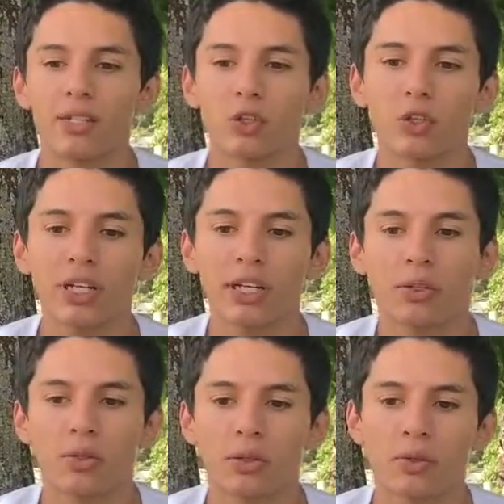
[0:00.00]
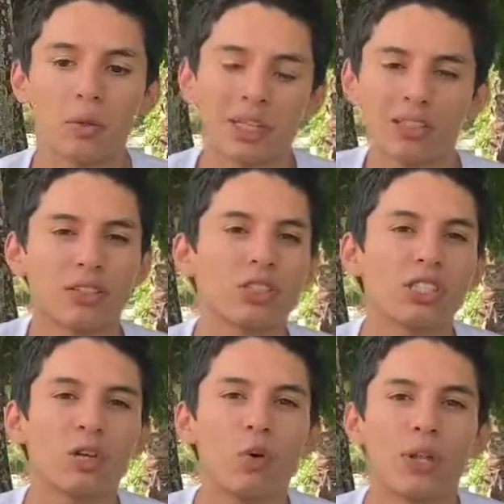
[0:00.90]
Yo creo que durante los años
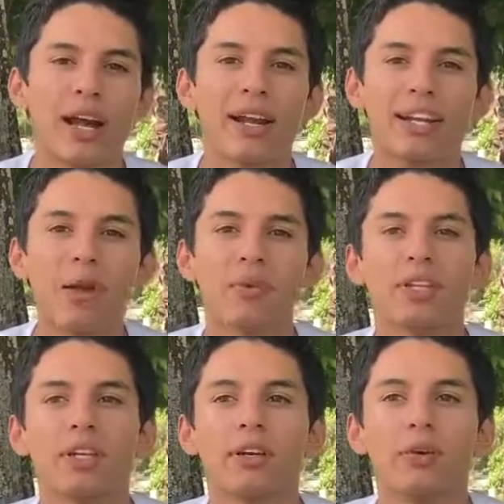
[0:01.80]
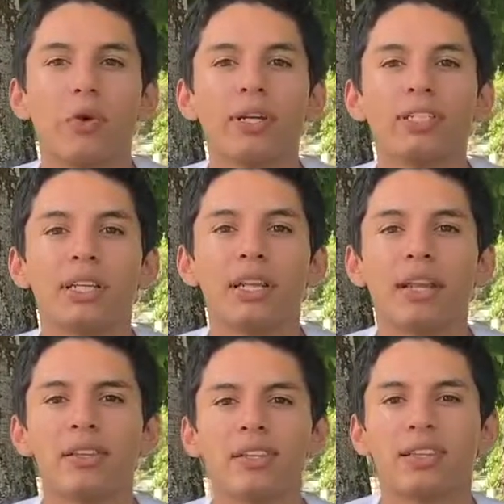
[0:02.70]
de secundaria realmente no hice
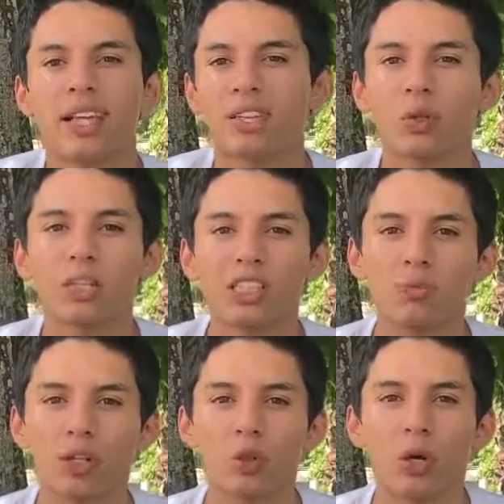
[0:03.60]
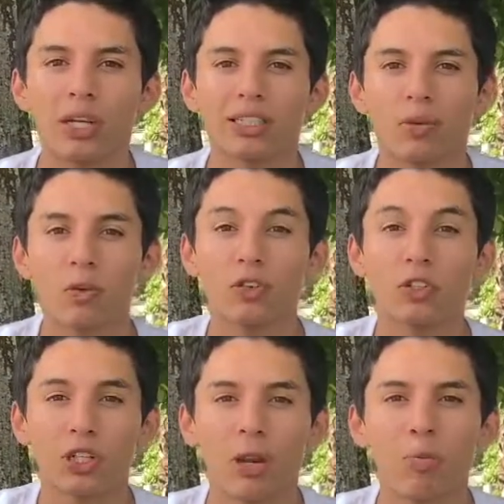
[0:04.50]
tanto en ese aspecto de crecer
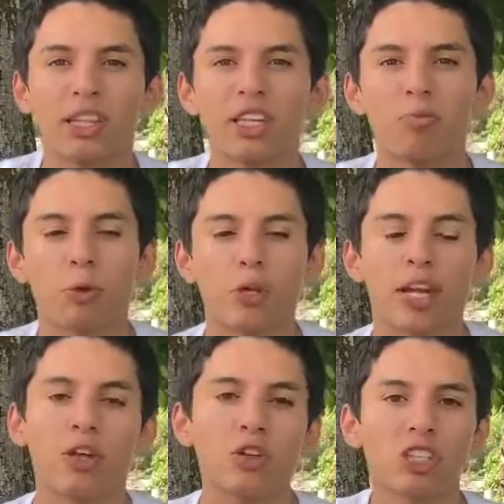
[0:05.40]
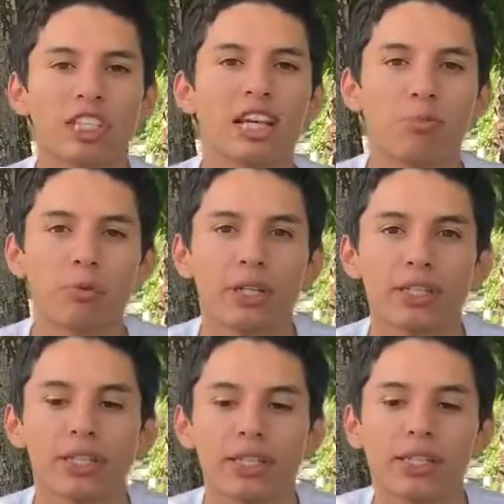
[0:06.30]
profesionalmente, pero llegando aquí a
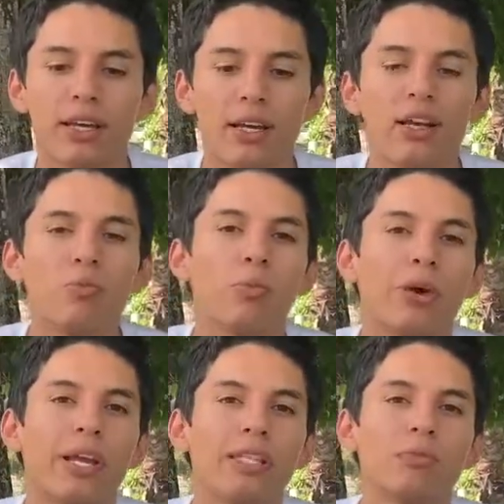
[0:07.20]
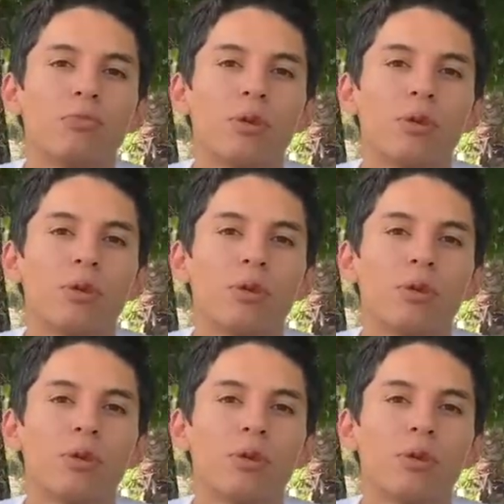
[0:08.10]
Prepatec, pues